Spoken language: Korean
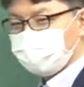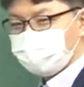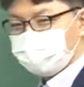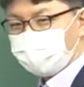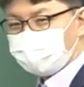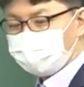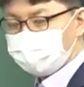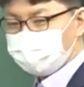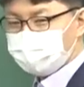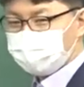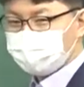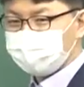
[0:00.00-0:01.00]
내가 다
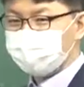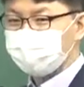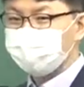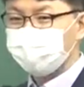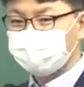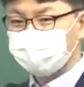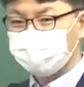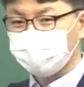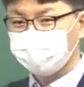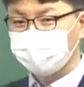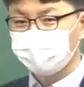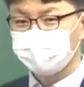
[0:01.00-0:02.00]
이제
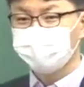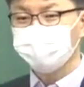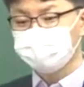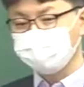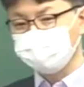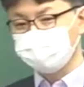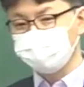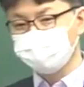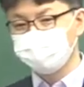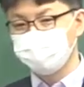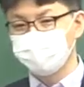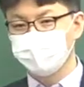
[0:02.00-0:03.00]
해결하겠다 이렇게 접근하죠.
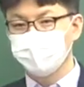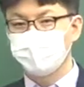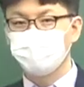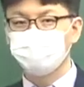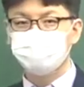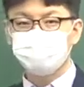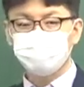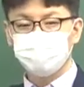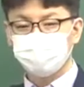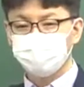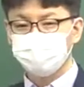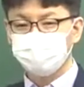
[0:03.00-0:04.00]
근데 막상
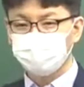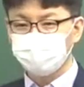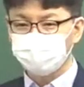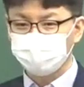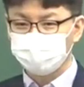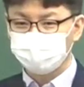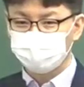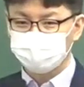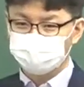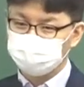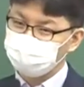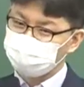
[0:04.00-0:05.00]
시험장 가면 그게 되나요?
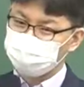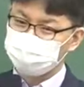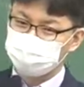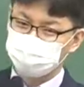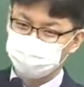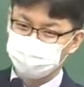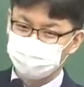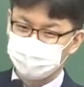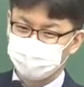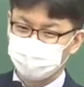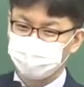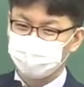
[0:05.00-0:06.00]
당연히 안 되지.
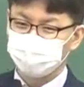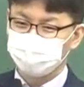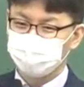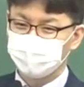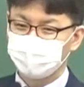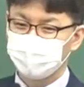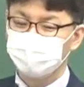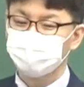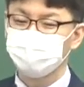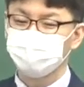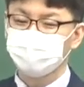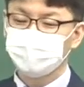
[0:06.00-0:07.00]
안 되죠. 근데
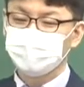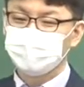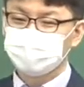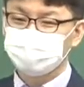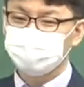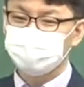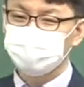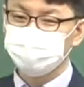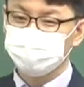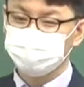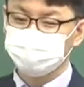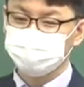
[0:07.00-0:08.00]
그거 스트레스
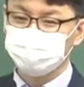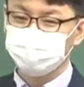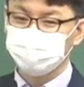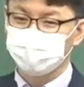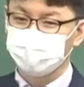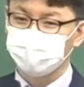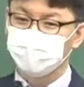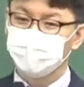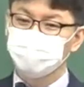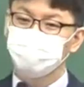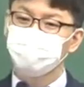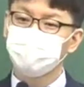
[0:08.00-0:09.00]
받을 거예요. 분명히 내가
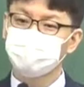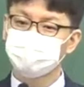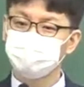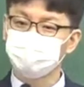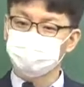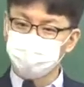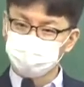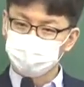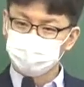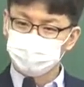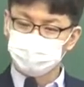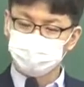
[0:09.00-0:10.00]
소거해서 풀고
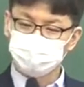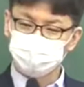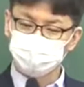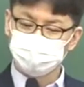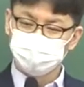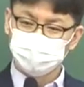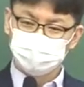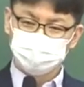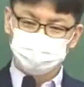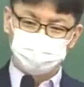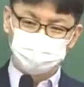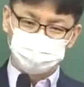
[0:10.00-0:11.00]
그리고
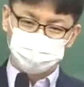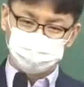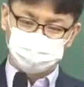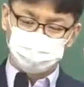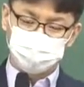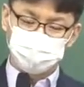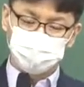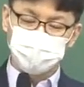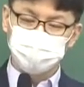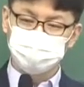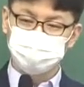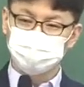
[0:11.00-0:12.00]
이제 뭐 소거한다
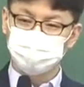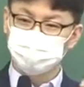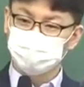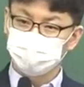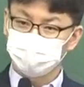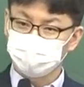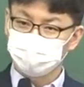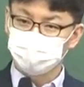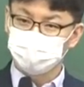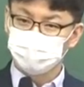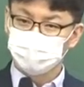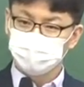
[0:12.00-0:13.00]
남은 것 중에 찍어야
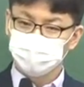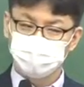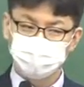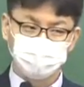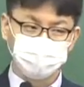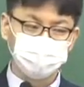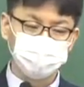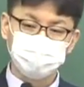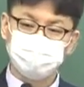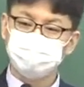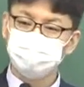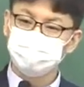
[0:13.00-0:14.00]
되고 또 모르는
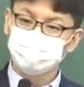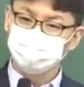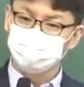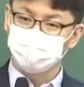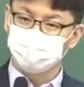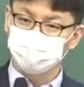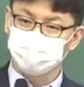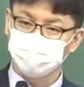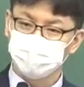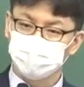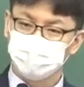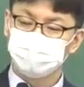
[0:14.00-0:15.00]
문제 뛰어넘어가면
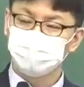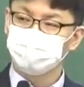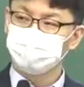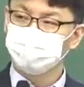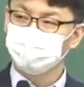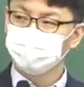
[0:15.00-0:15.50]
이거